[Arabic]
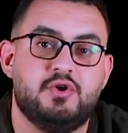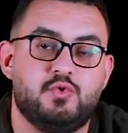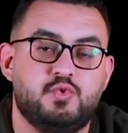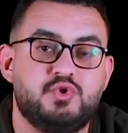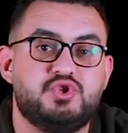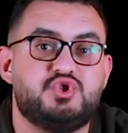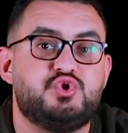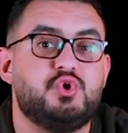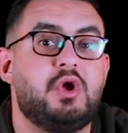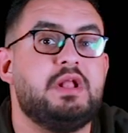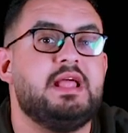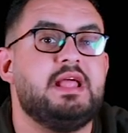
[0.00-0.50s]

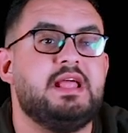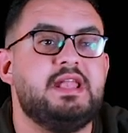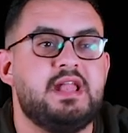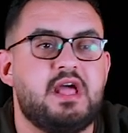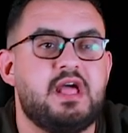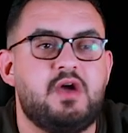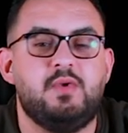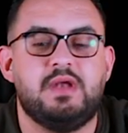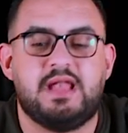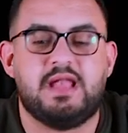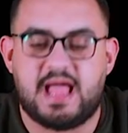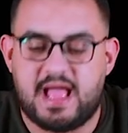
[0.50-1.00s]
والسؤال
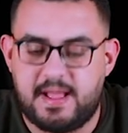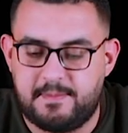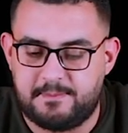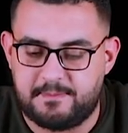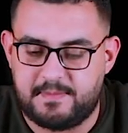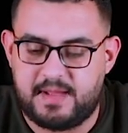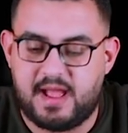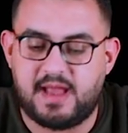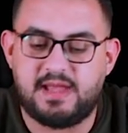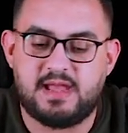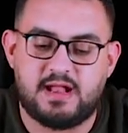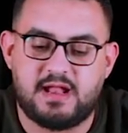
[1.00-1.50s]
هنا
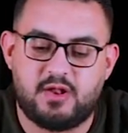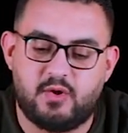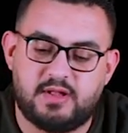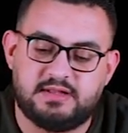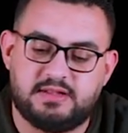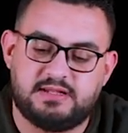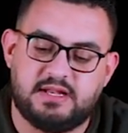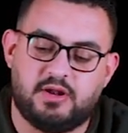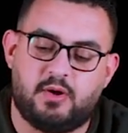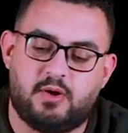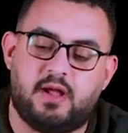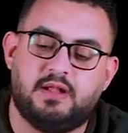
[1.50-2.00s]
والاهم انا
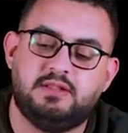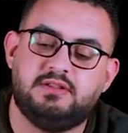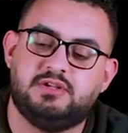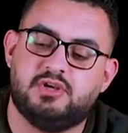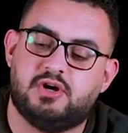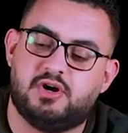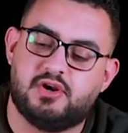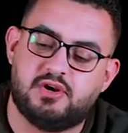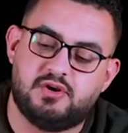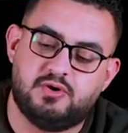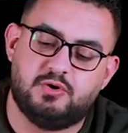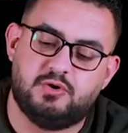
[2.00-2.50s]
دلوقتي لو عندي
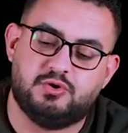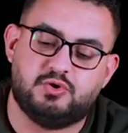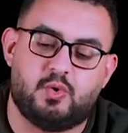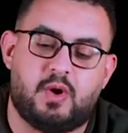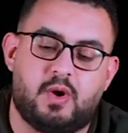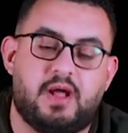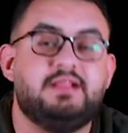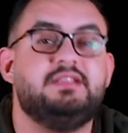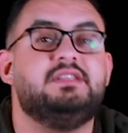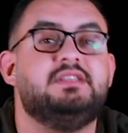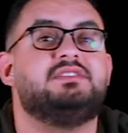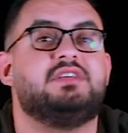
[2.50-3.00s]
ارنولد
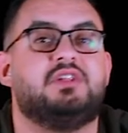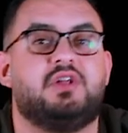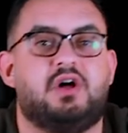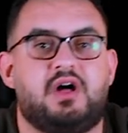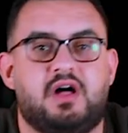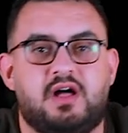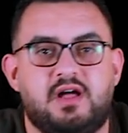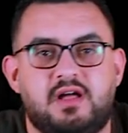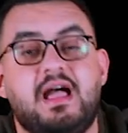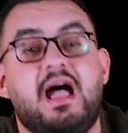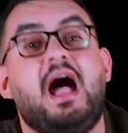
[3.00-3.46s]
وعندي صلاح